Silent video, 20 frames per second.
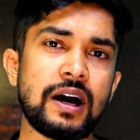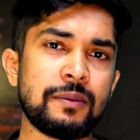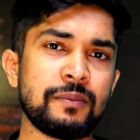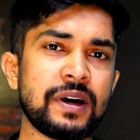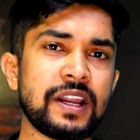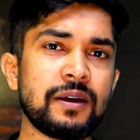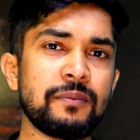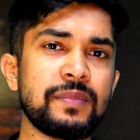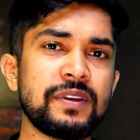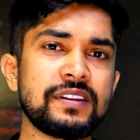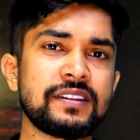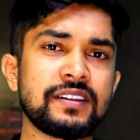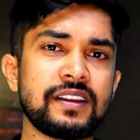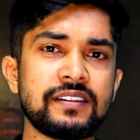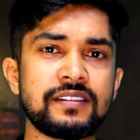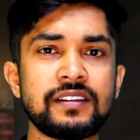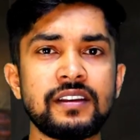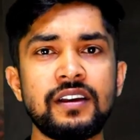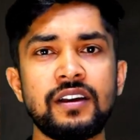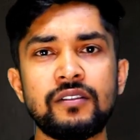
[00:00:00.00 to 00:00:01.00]
हमारा
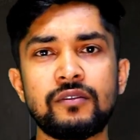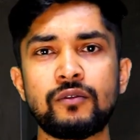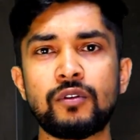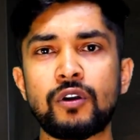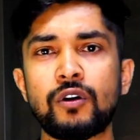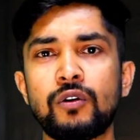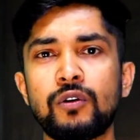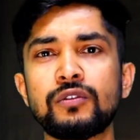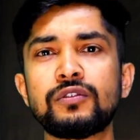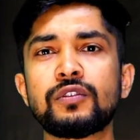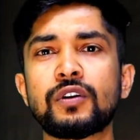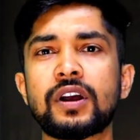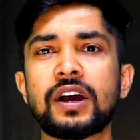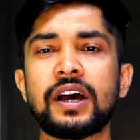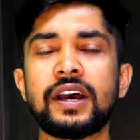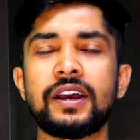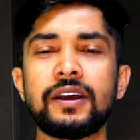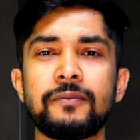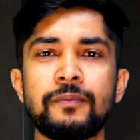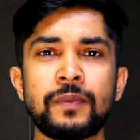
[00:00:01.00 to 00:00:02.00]
बिजनेस ग्रो हो
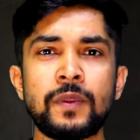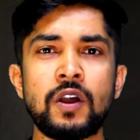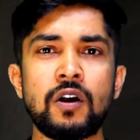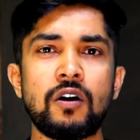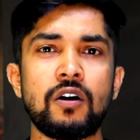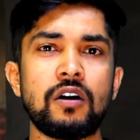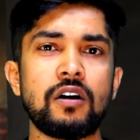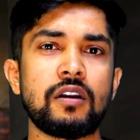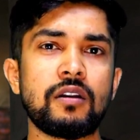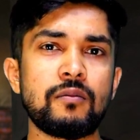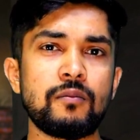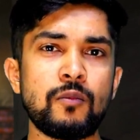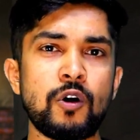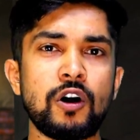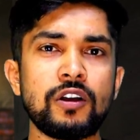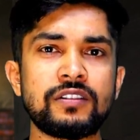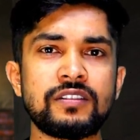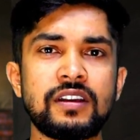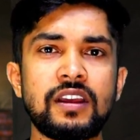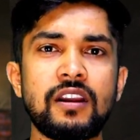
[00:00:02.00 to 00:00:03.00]
चुका है और
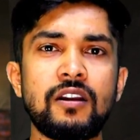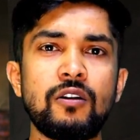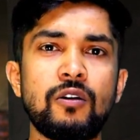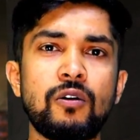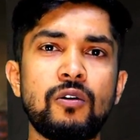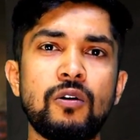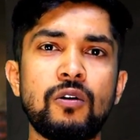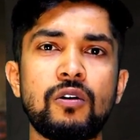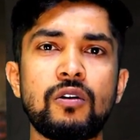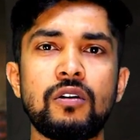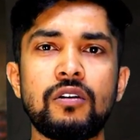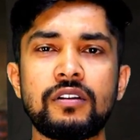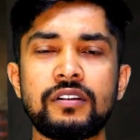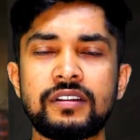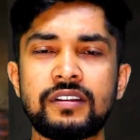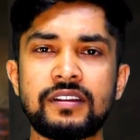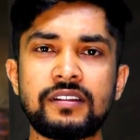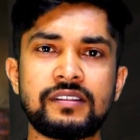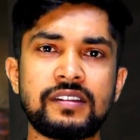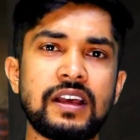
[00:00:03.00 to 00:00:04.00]
बहुत सारे लोगों को
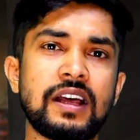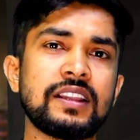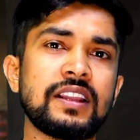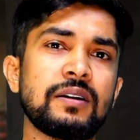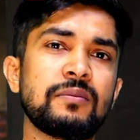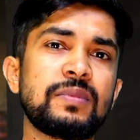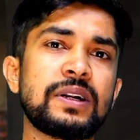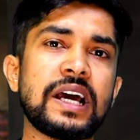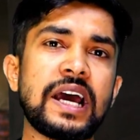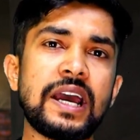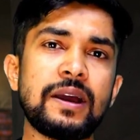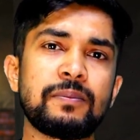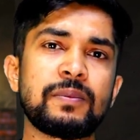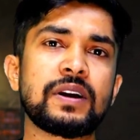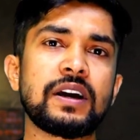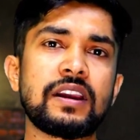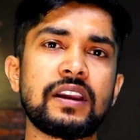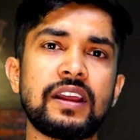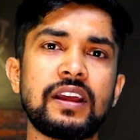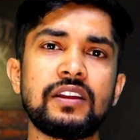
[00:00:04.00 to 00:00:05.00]
साथ हम टाइप
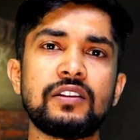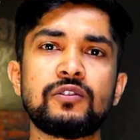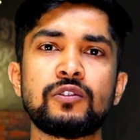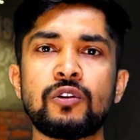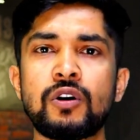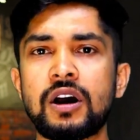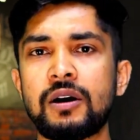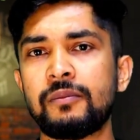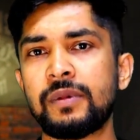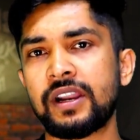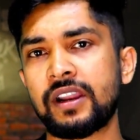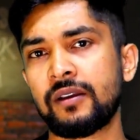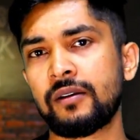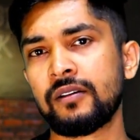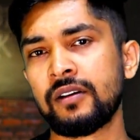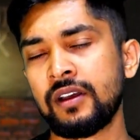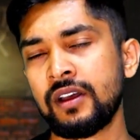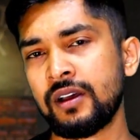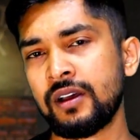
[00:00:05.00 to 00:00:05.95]
कर रहे हैं जो हमारे